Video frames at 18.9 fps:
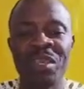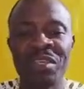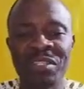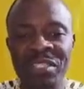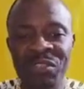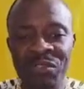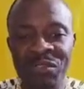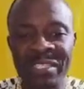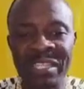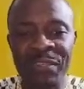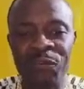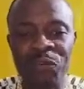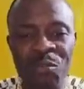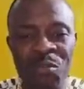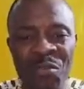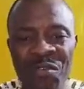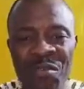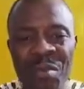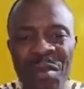Si vous, êtes, vous
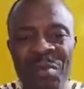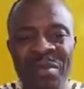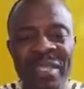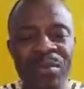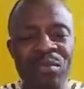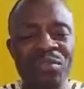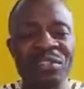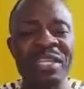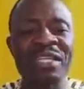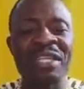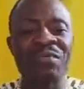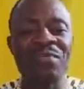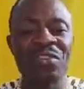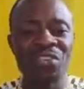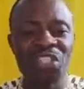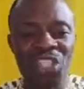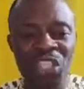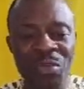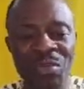pouvez même déposer ça dans
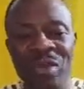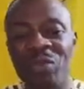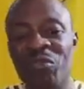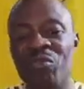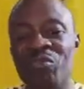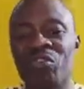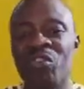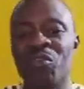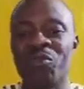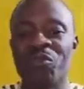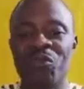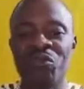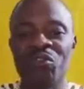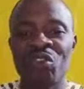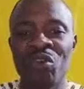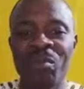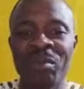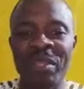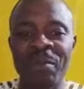votre chambre, là où vous,
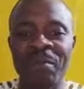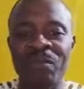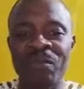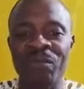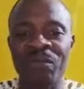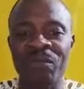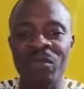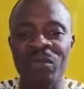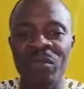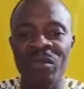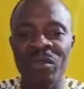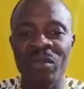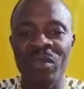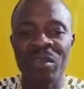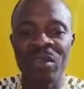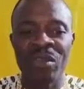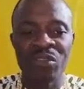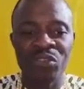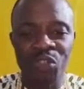dormez.
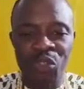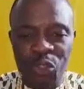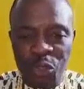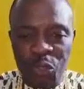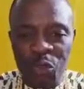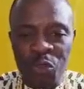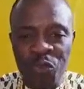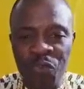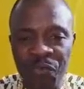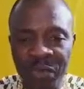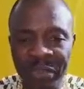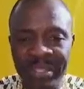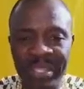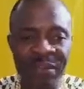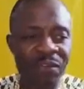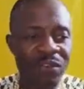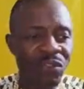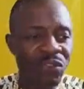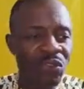Ce que vous faites
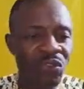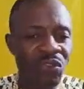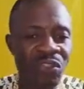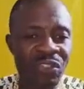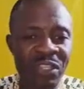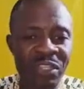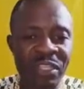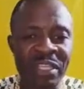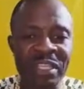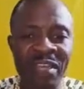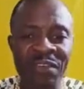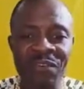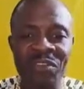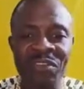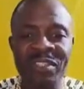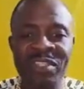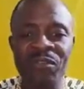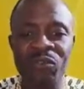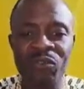dans votre société, dans
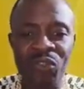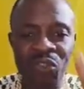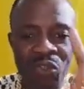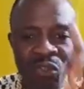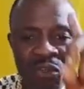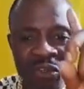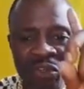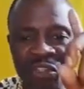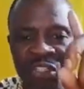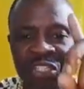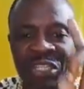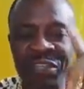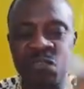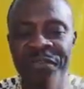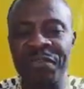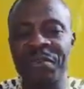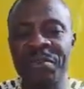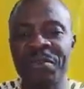votre si vous serez le chef.